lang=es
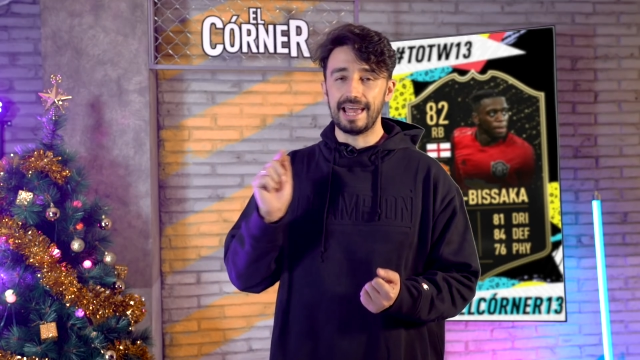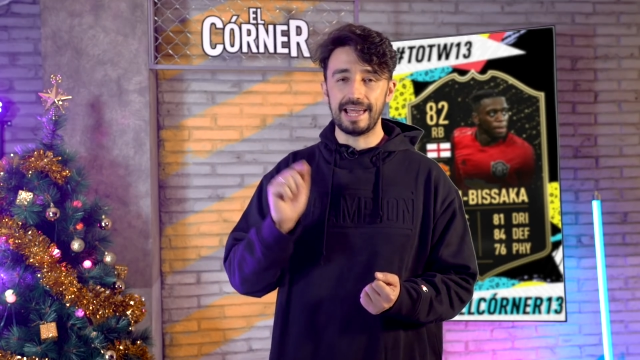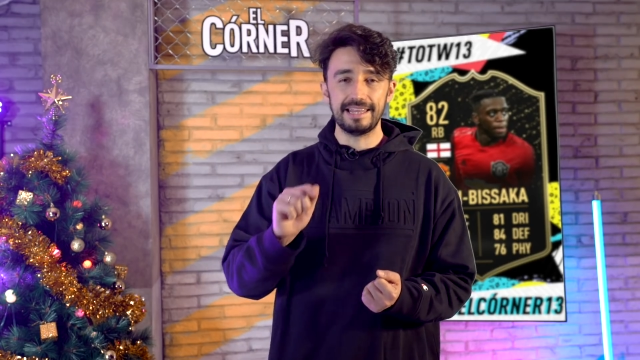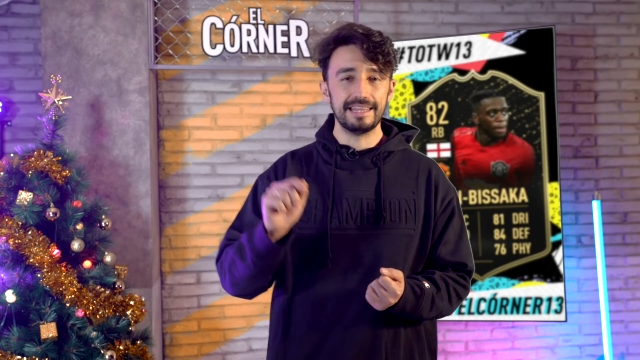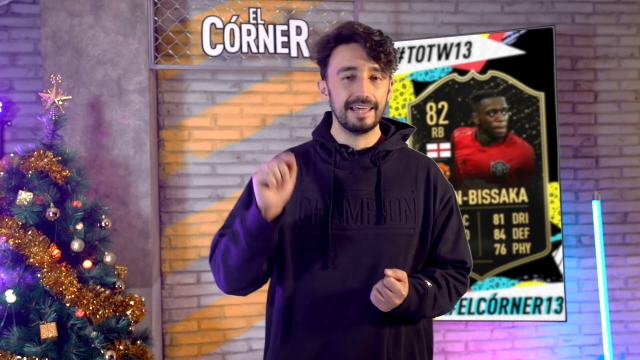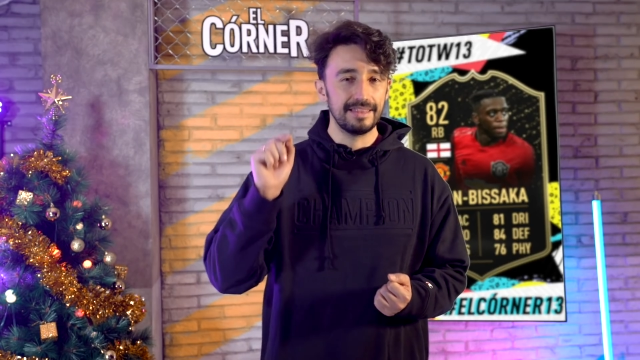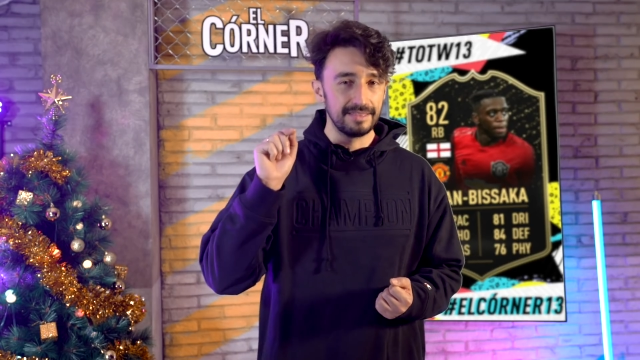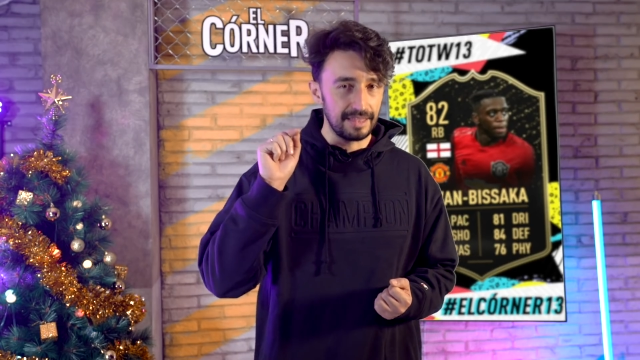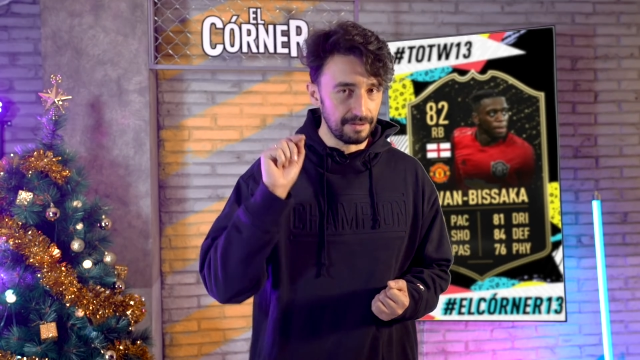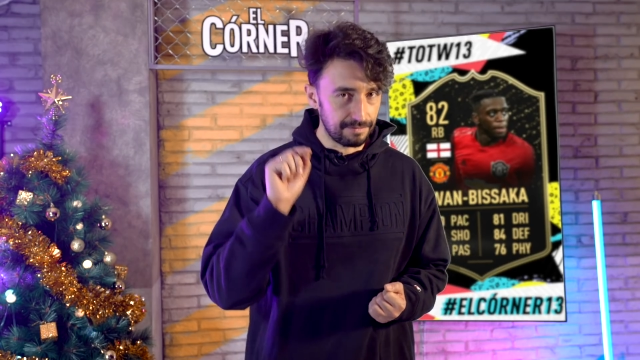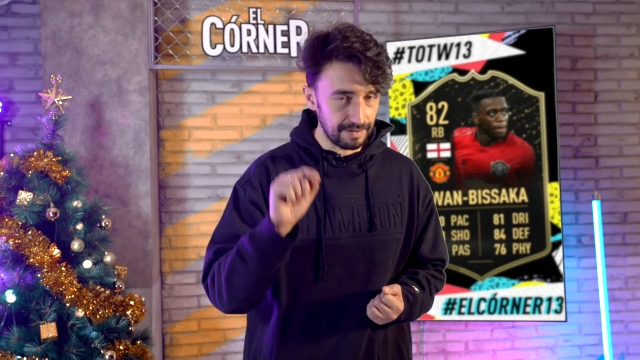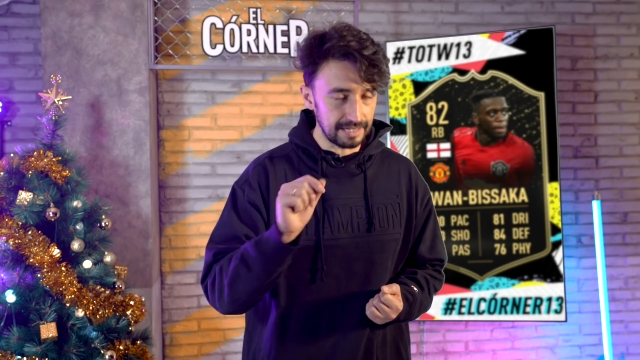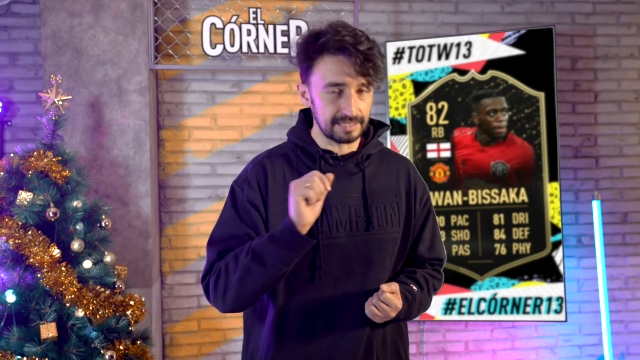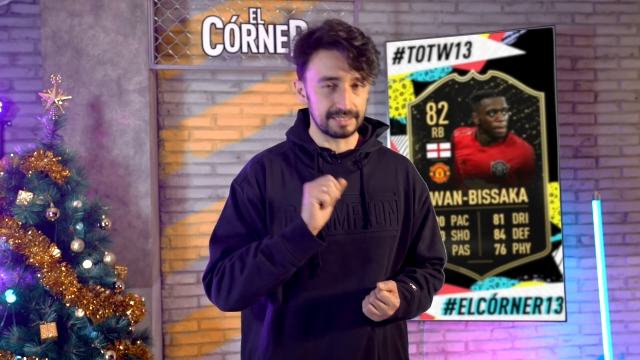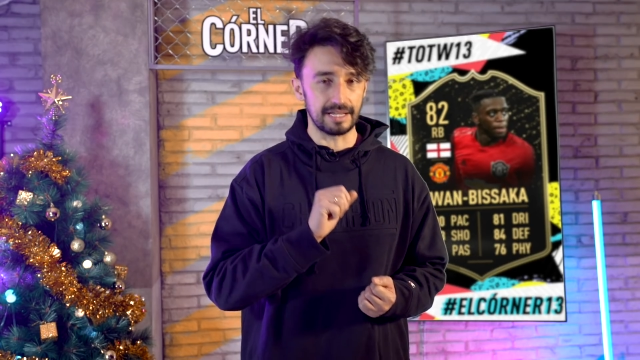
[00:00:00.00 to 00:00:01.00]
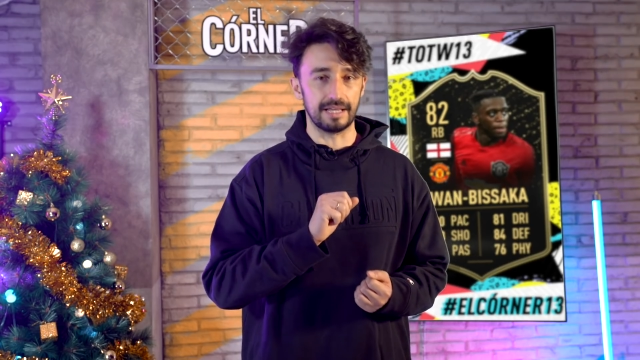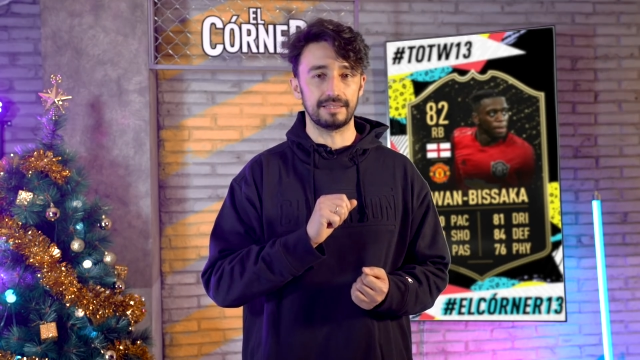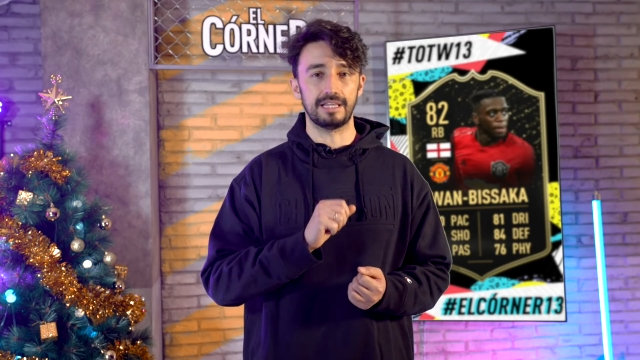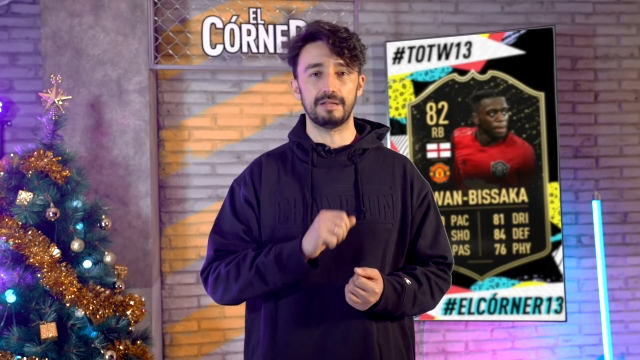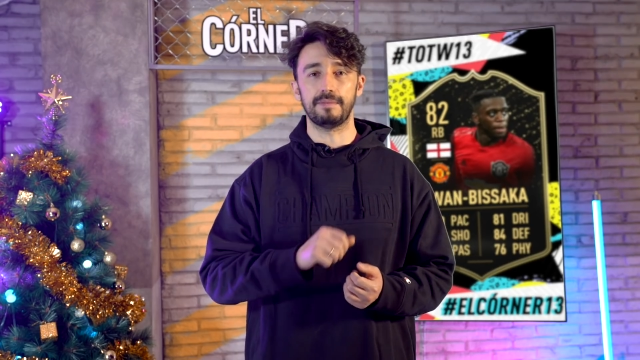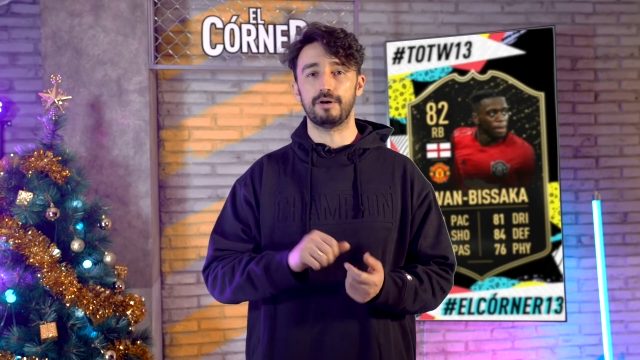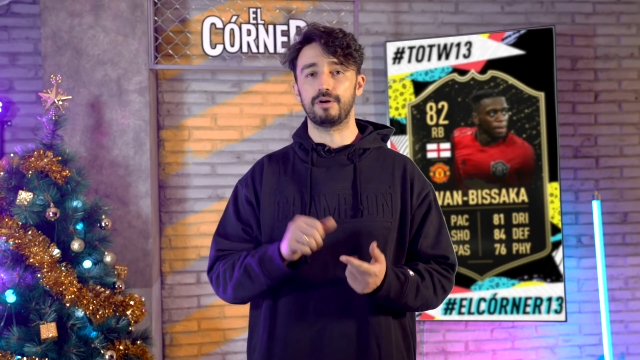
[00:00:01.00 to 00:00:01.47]
en defensa,
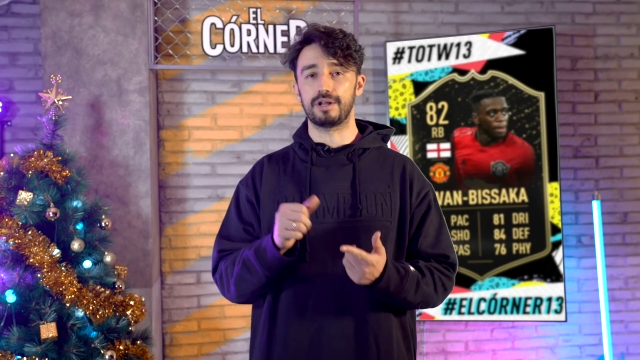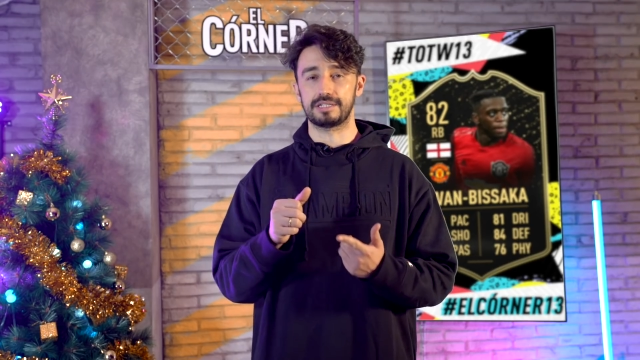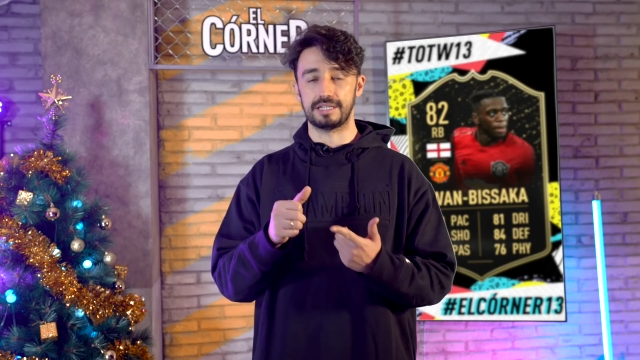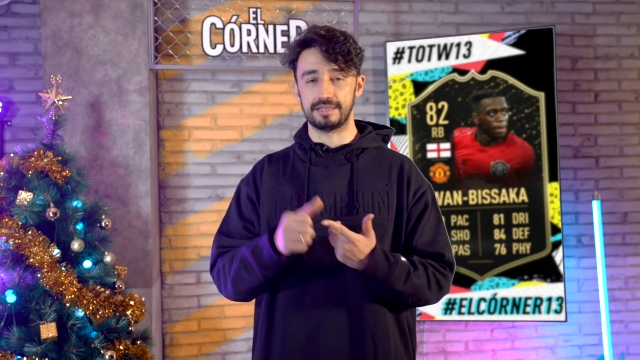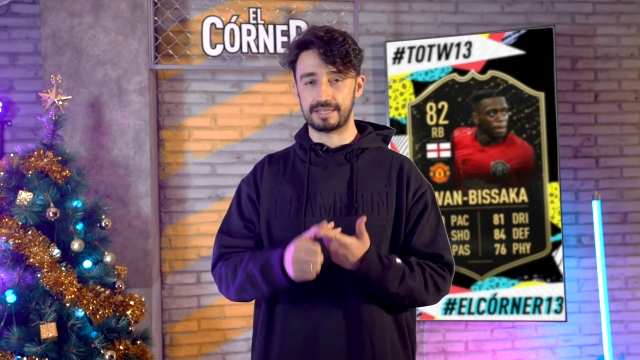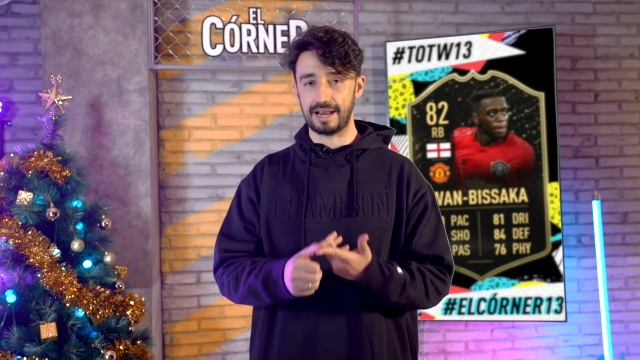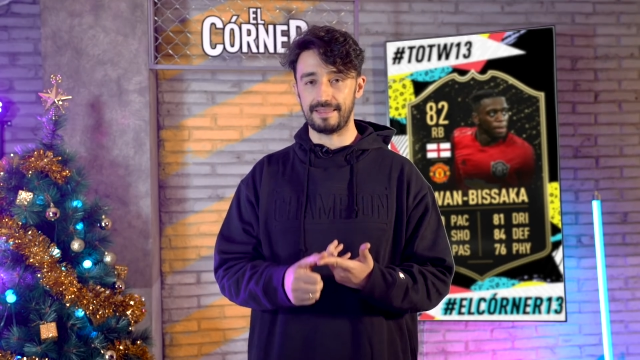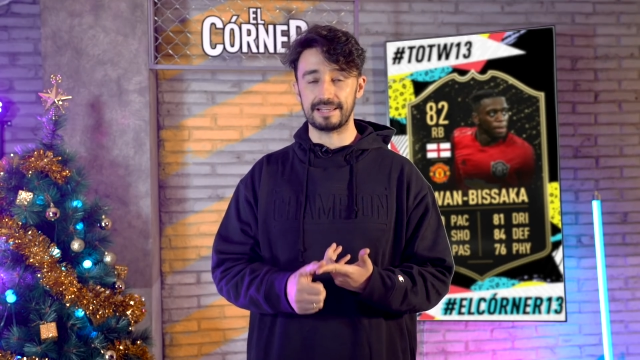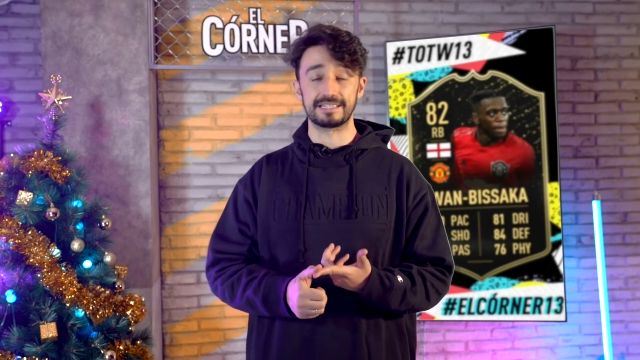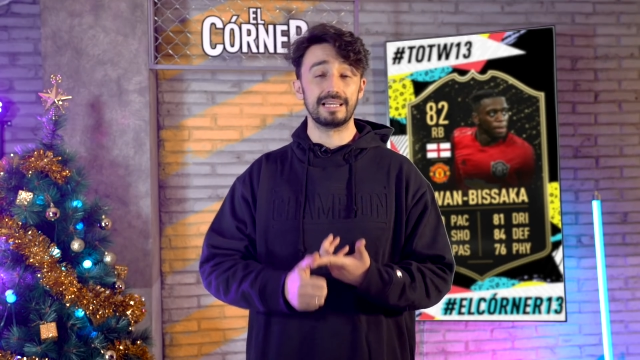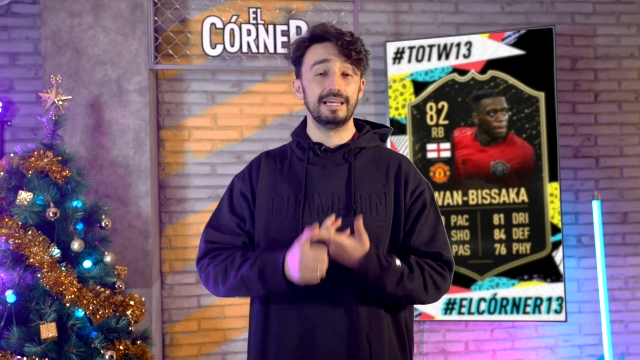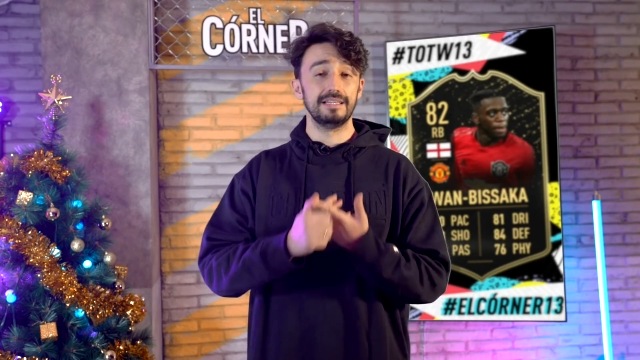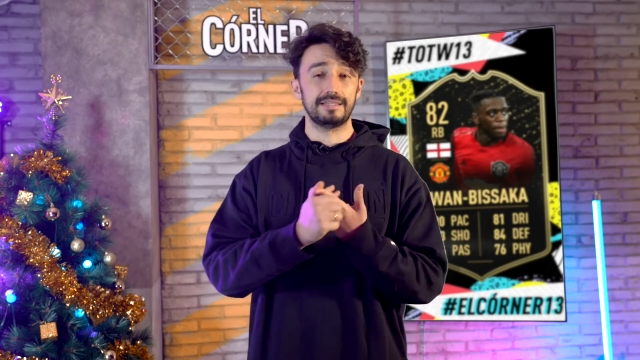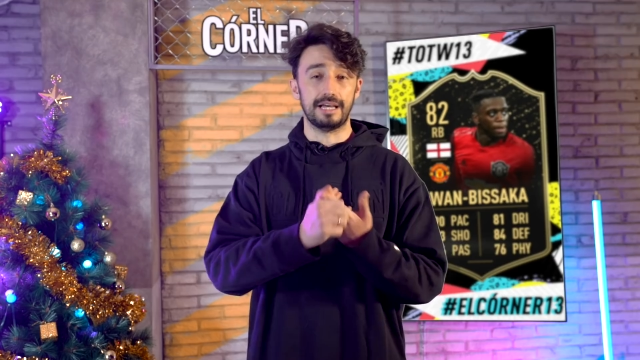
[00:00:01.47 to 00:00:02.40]
tiene mejores entradas